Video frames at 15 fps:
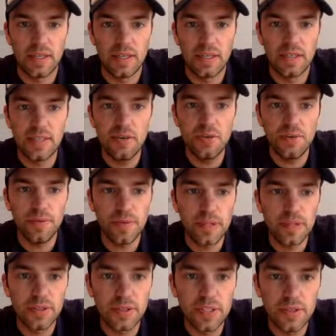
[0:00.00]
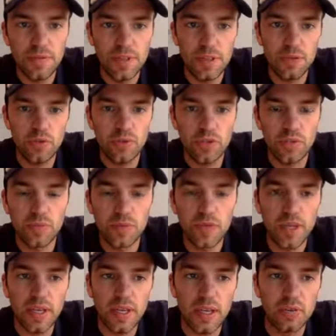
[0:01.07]
Salut Dans cette vidéo, je vais te
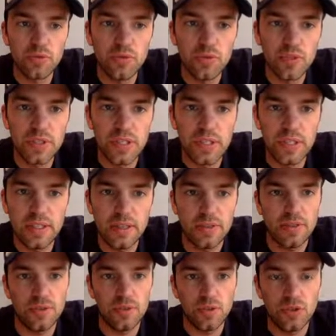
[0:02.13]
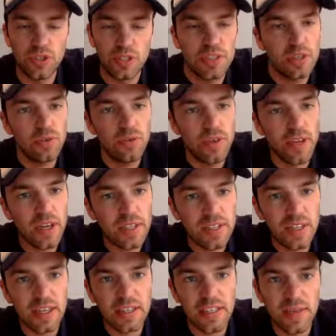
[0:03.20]
montrer un nouveau site euh, que j'ai découvert
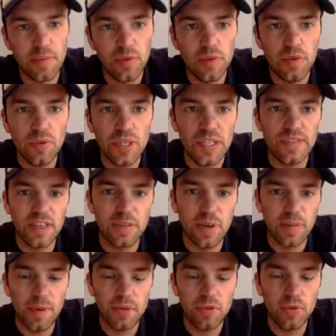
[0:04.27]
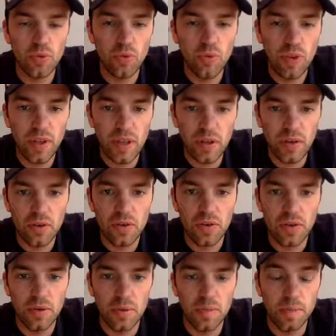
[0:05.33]
assez récemment et qui va te permettre de trouver
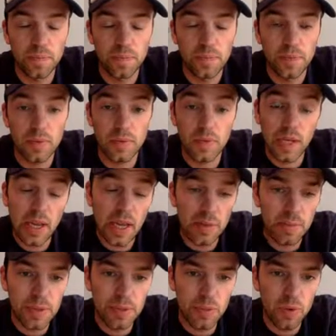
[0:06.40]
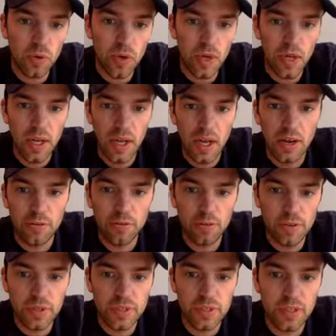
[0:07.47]
euh, très rapidement un
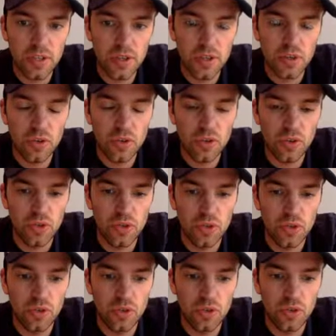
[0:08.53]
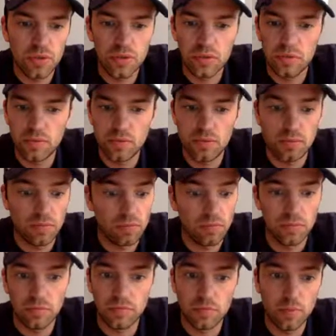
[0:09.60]
fournisseur euh,
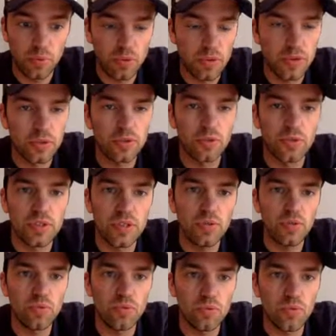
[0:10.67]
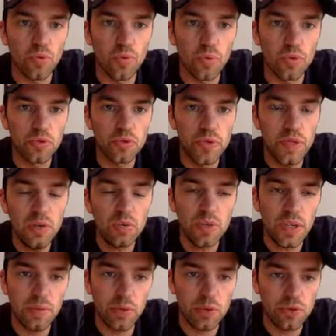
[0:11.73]
pour sourcer ton, produit ou
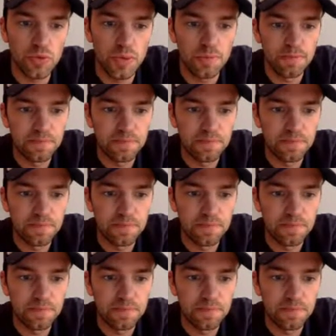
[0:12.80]
tes produits.